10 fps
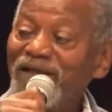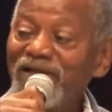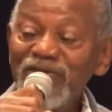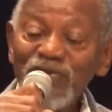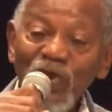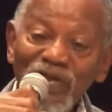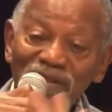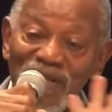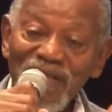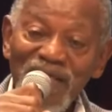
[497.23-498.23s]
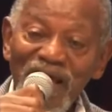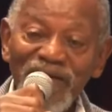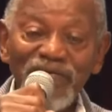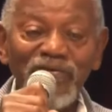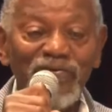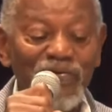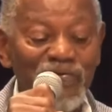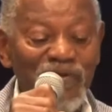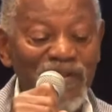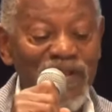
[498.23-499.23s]
em todas as áreas da
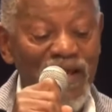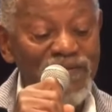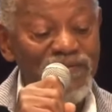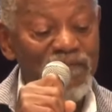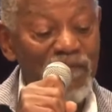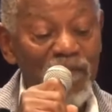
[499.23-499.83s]
sociedade.